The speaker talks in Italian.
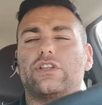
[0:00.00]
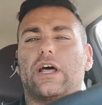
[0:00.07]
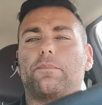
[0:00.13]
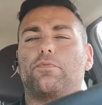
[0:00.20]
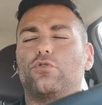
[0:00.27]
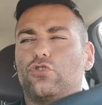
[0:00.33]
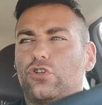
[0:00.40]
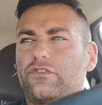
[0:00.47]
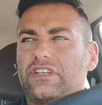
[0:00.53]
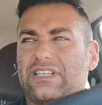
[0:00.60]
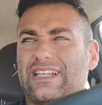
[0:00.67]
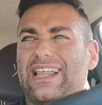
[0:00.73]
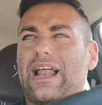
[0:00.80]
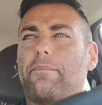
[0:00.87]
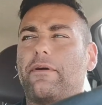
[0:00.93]
dal punto di
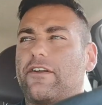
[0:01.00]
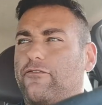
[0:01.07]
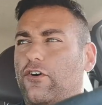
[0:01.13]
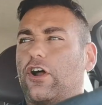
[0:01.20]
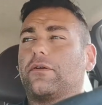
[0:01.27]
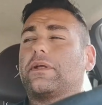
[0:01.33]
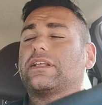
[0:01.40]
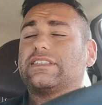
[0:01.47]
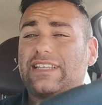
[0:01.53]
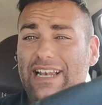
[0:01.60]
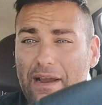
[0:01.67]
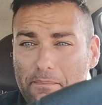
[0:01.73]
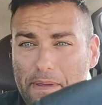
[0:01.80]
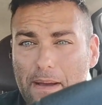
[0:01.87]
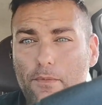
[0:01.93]
vista della performance
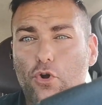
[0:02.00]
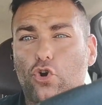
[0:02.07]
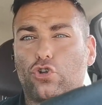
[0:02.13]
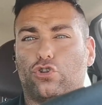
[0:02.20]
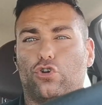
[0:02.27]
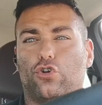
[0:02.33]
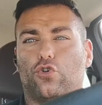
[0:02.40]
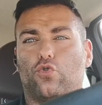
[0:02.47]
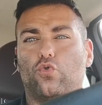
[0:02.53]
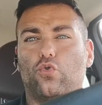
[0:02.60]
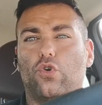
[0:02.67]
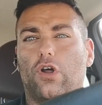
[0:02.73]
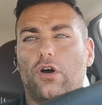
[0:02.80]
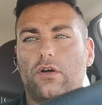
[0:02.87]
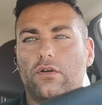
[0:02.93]
le abbiamo rotto il
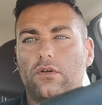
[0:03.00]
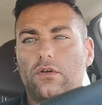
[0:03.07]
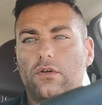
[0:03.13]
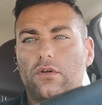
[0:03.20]
culo